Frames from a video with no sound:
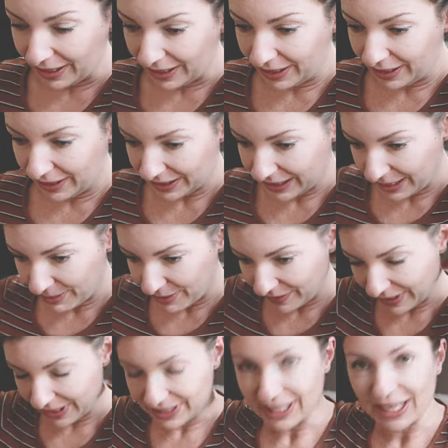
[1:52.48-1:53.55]
äh, selbst
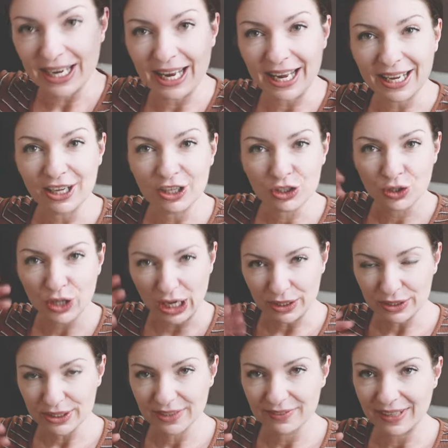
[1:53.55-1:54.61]
wenn es dann länger schon
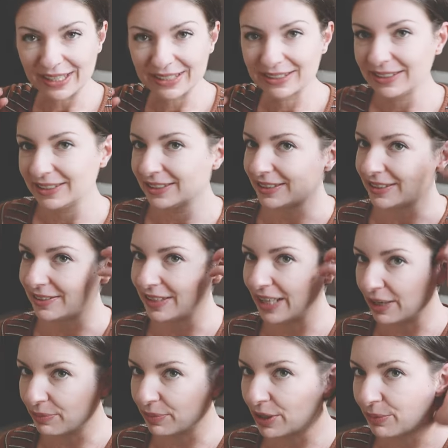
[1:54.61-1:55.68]
rausgewachsen ist, also
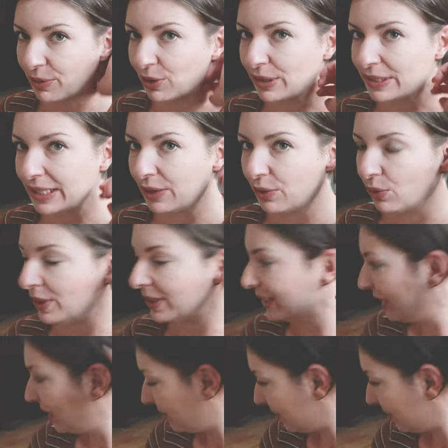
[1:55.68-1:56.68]
hat man immer noch sein Ohrding,